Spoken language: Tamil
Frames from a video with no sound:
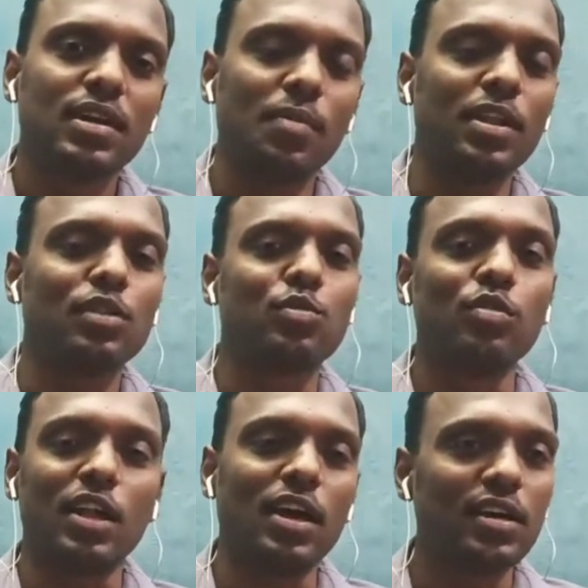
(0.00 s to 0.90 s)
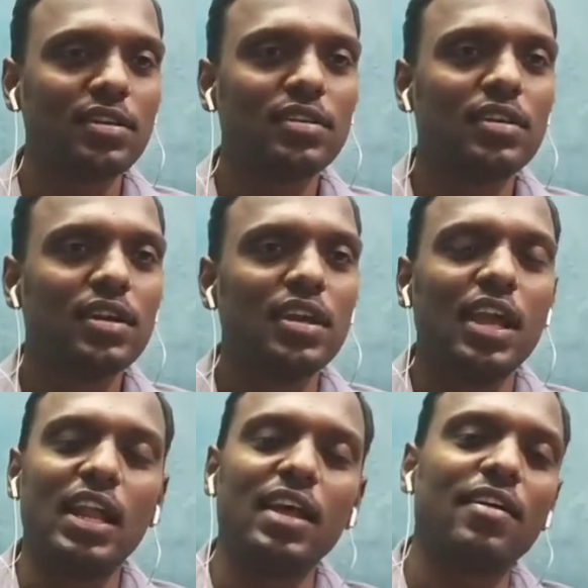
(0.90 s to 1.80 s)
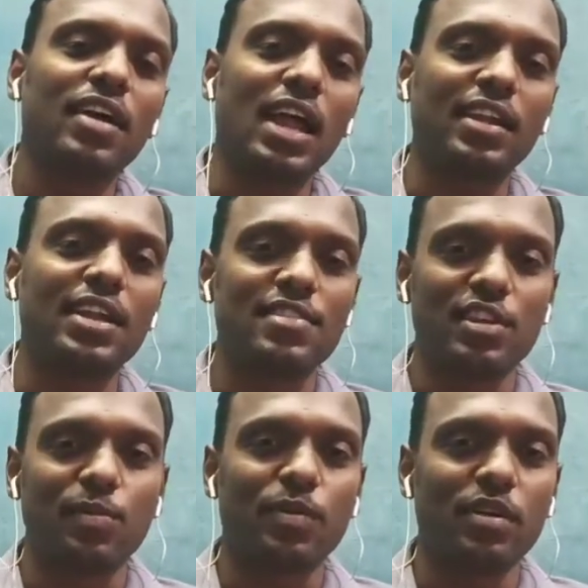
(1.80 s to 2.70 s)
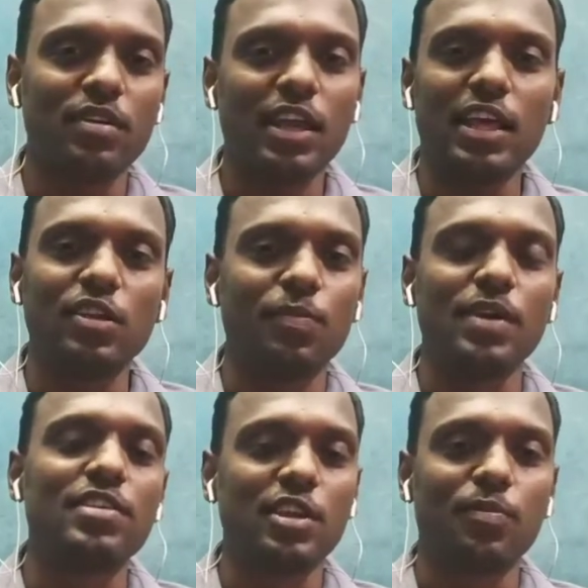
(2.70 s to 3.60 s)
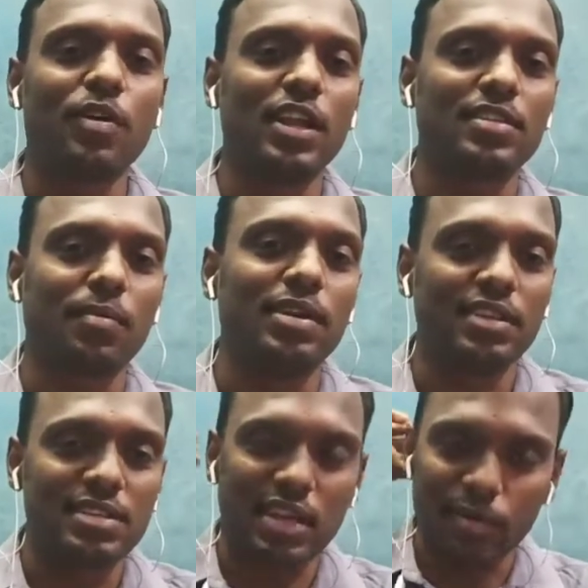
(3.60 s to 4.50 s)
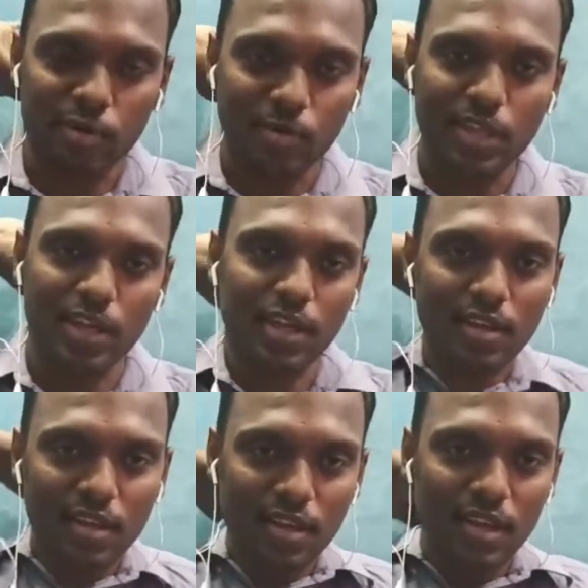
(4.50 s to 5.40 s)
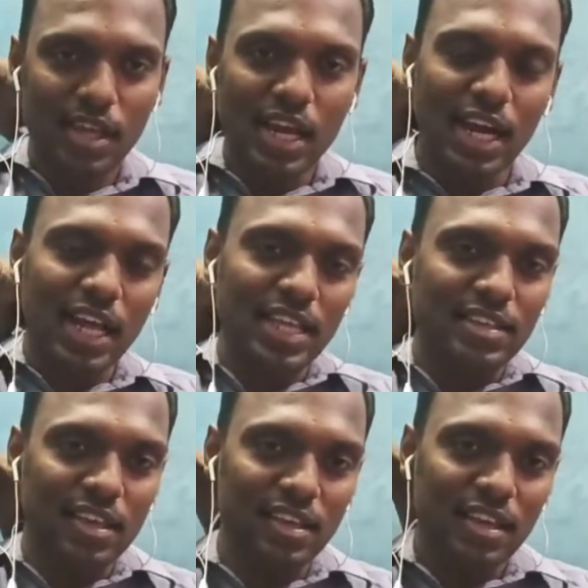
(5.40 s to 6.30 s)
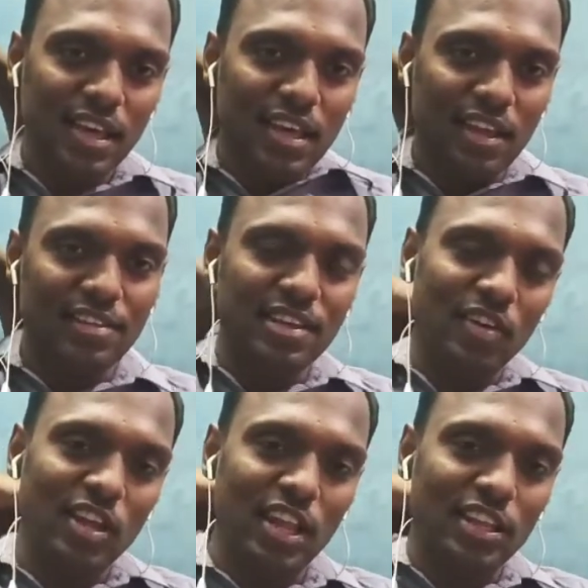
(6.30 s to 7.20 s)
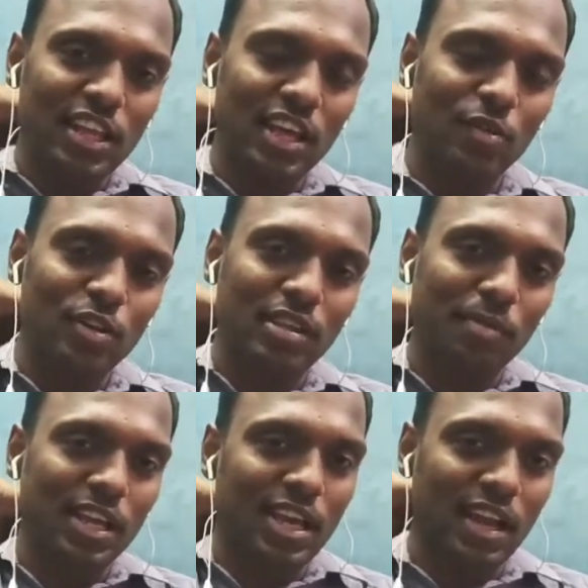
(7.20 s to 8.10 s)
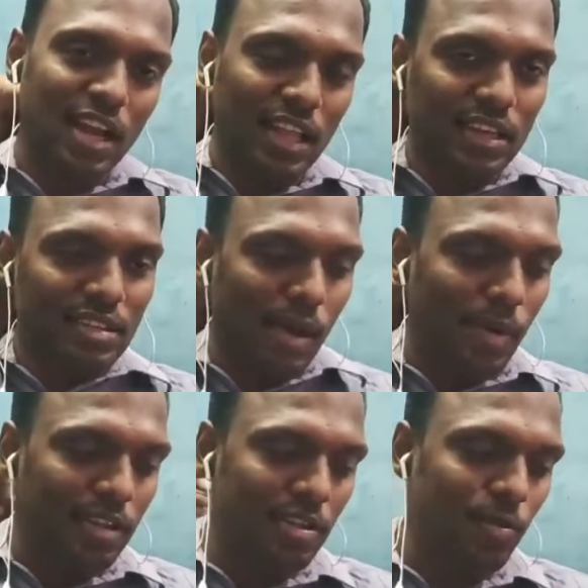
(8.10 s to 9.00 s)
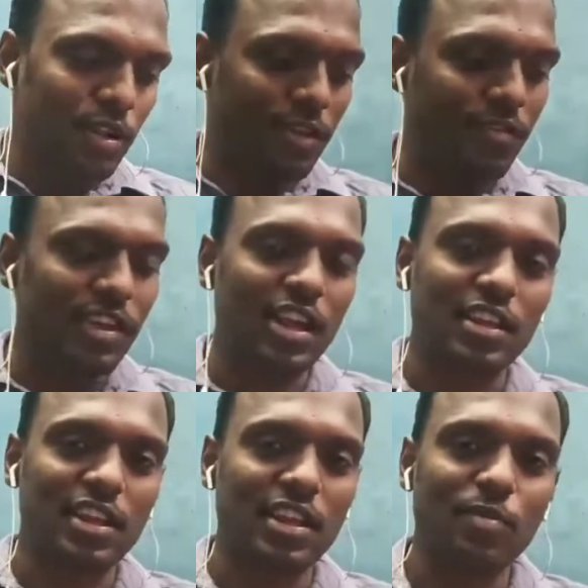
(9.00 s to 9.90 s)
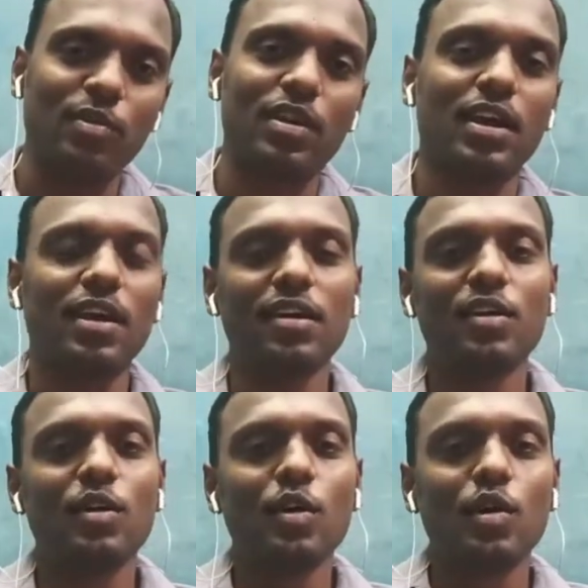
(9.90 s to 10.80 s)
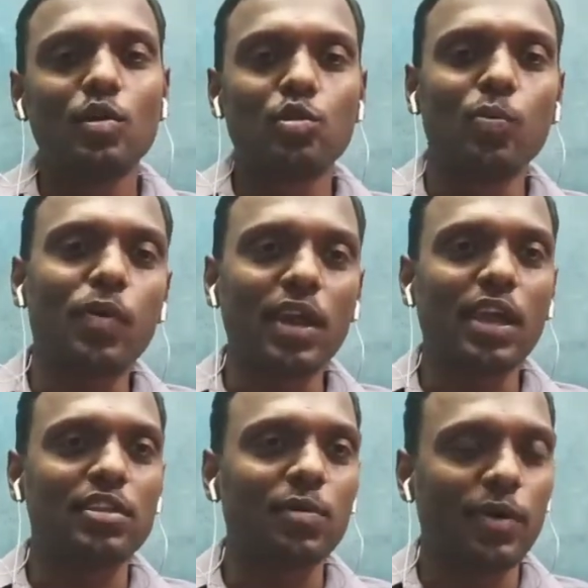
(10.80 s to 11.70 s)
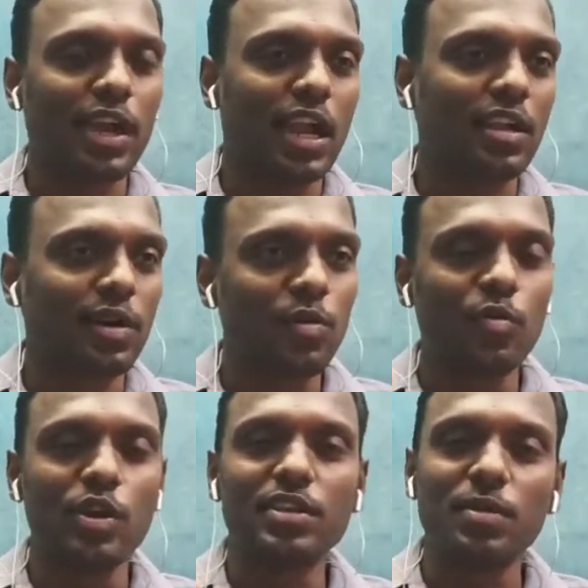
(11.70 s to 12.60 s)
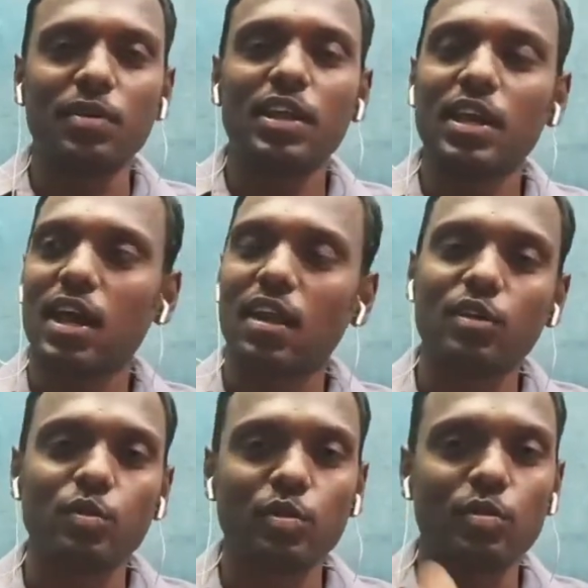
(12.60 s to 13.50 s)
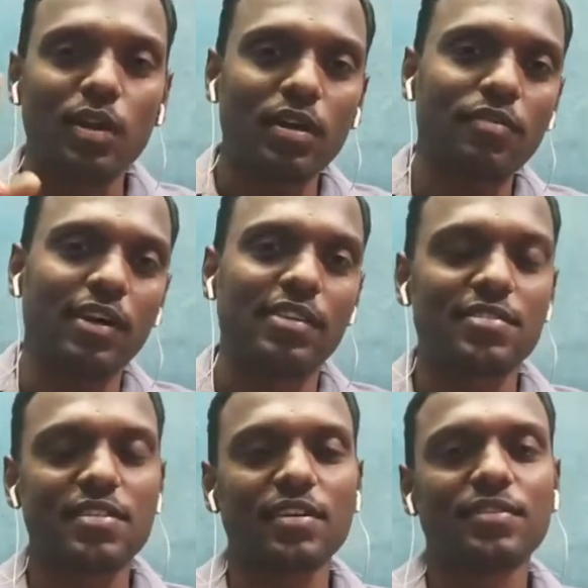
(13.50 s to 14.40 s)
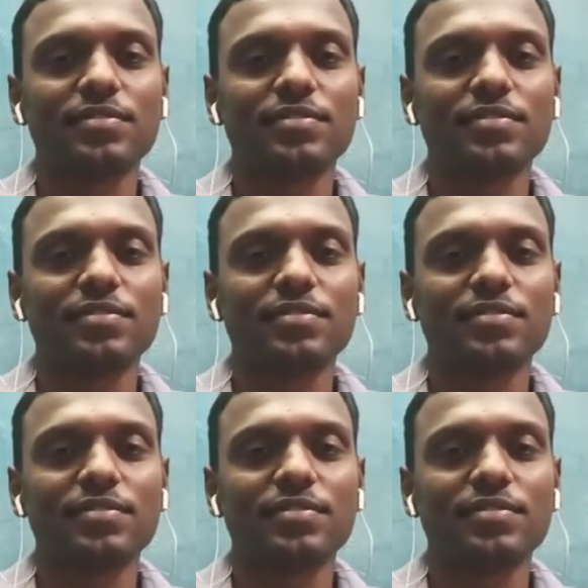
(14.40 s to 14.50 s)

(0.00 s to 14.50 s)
அப்படின்னா தூங்கலாம் இல்லை அரட்டடிச்சிட்டு இருப்போம் ஏதாவது பேசிகிட்டு இருப்போம் இல்லை சமையல் செஞ்சு சாப்பிடுவோம் அப்படி தானே ஆனால் ரஷ்யாவில் இருந்த ஒரு சமையல்காரர் எல்லாத்துக்கும் சாப்பாடு செஞ்சு போட்டுட்டு ஃப்ரீயாக நேரத்துக்கு என்ன பண்ணுவாரான் துப்பாக்கி எடுத்துகிட்டு போய் கரெக்டாக ஒவ்வொரு ஜெர்மனிக்காரனாலும் சுட்டுக் கொள்வாரான் ஃபாசிஸ்ட்டு